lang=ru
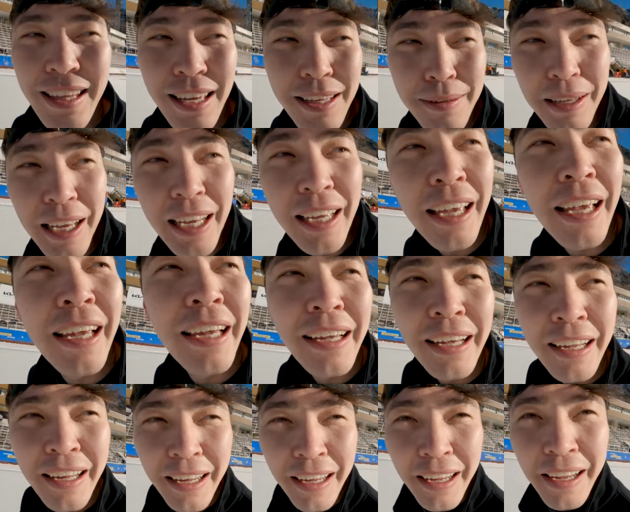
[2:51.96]
Это,
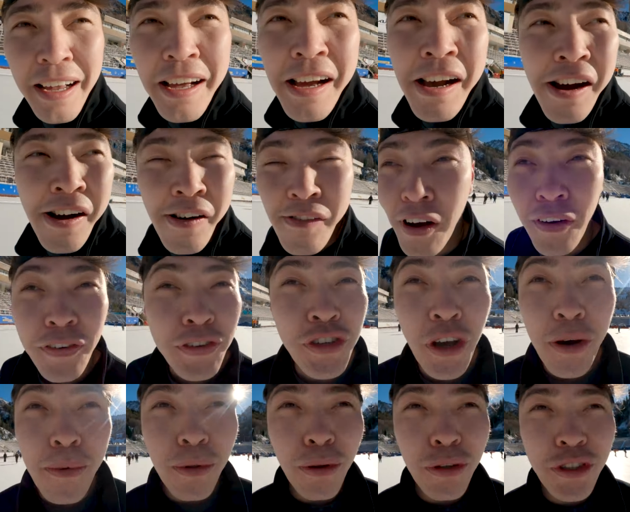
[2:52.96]
во
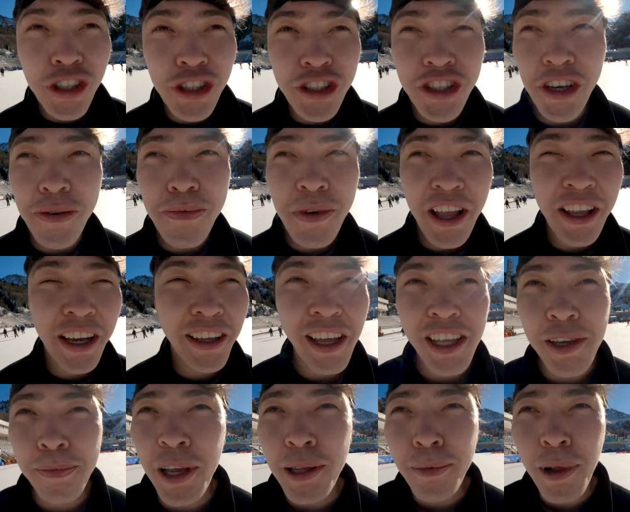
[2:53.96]
всем лучше, чем я.
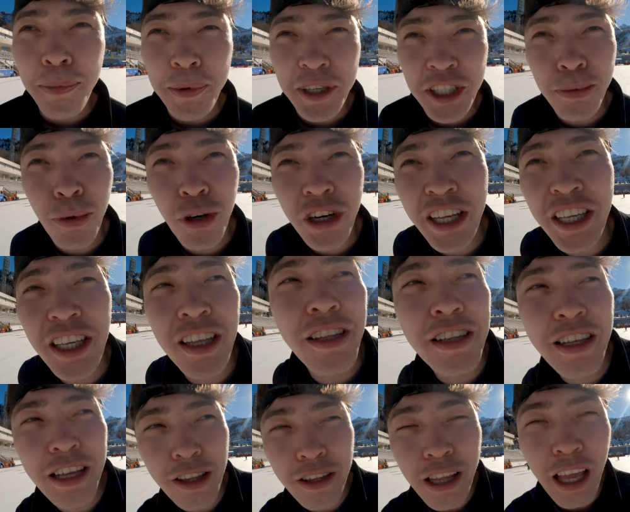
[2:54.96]
Никогда не понимал, почему родители
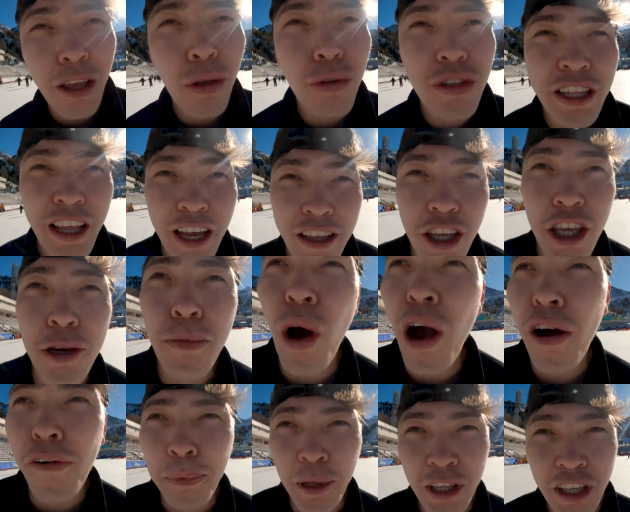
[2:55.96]
дают задание ему,
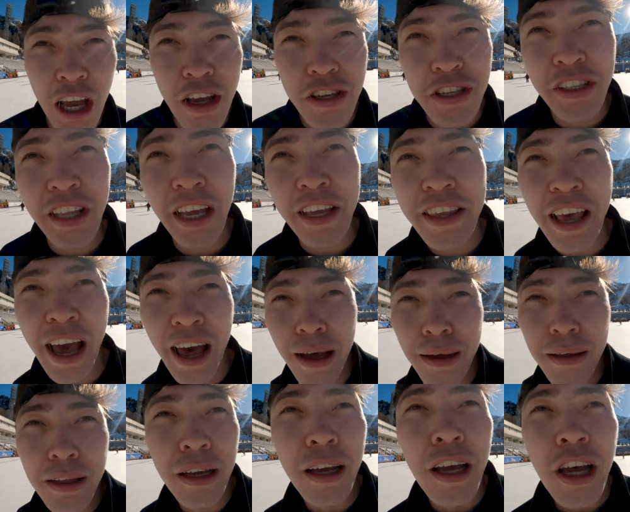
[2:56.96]
а выполняю всегда.
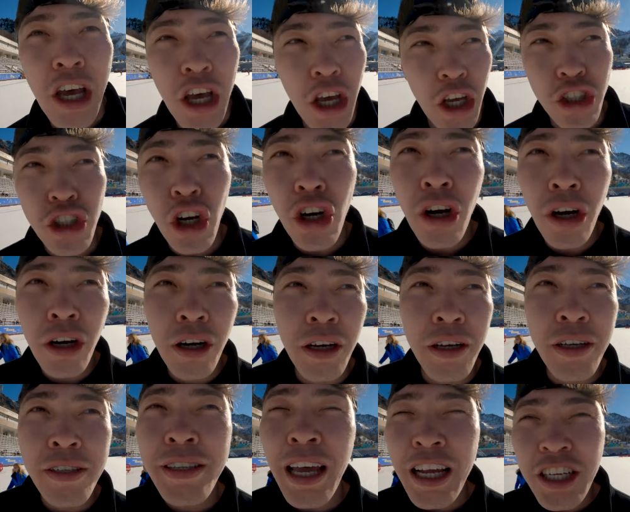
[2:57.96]
Я э, еще
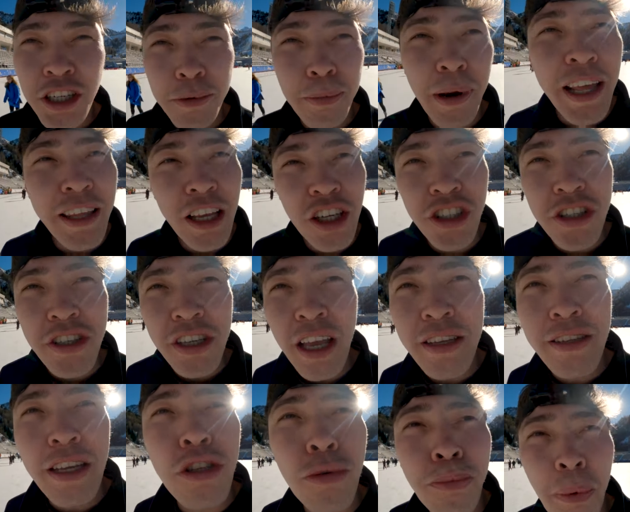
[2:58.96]
э, старший братья же
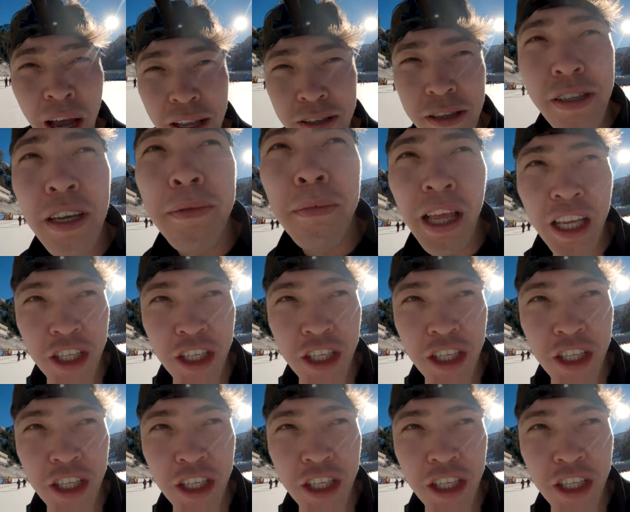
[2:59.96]
всегда заступается за